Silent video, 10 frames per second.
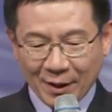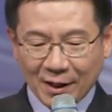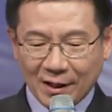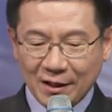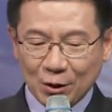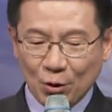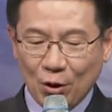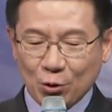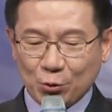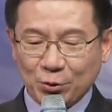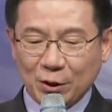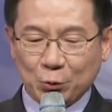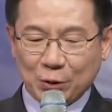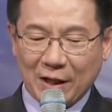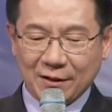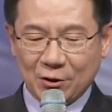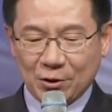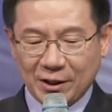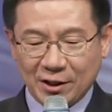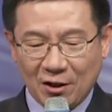哥林多后书第五章的十
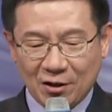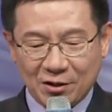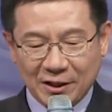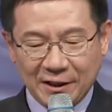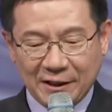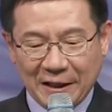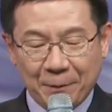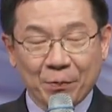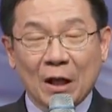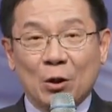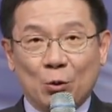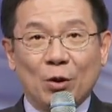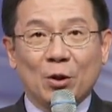七到二十一节：若有